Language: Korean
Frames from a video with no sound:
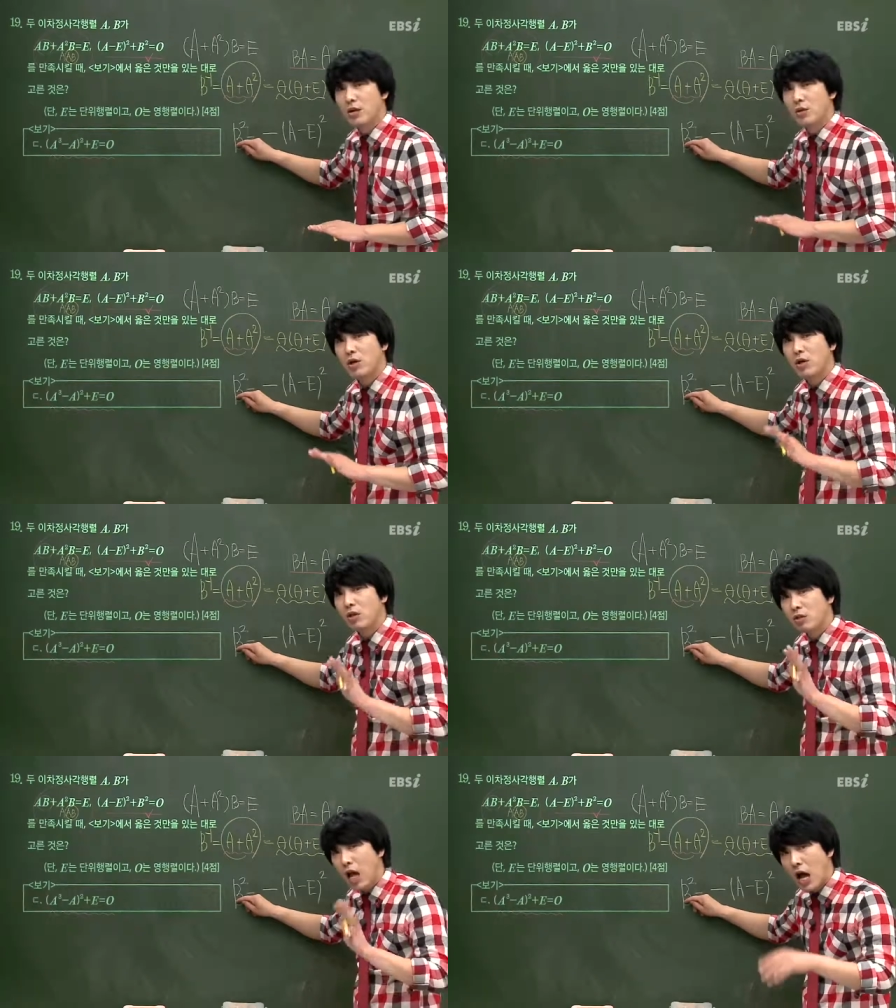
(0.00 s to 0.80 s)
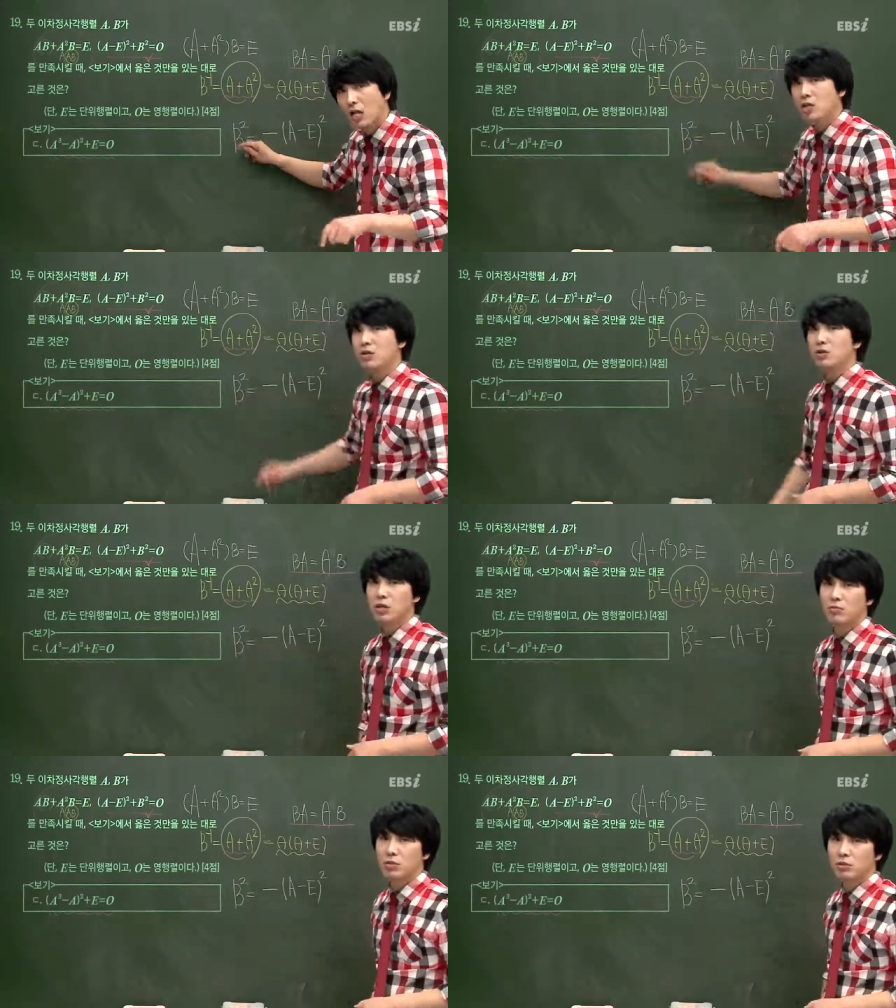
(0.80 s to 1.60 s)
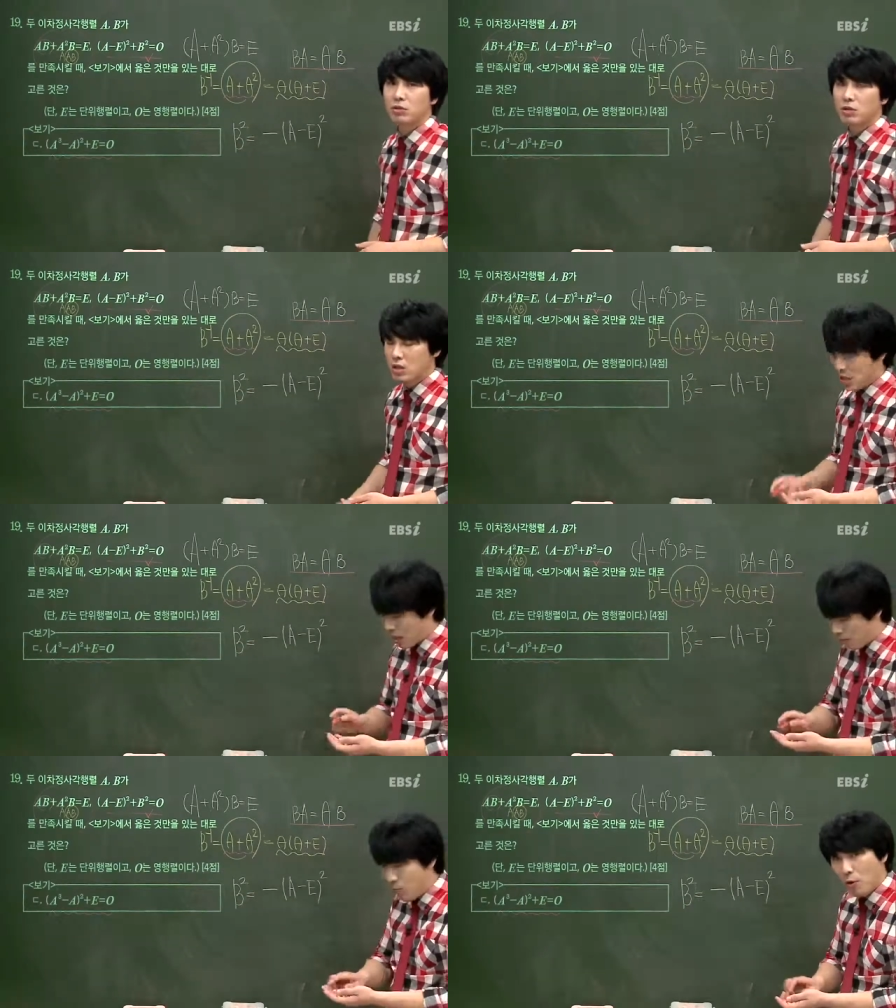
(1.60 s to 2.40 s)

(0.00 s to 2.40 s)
되는 거예요? 단위행렬이 되버려요 한번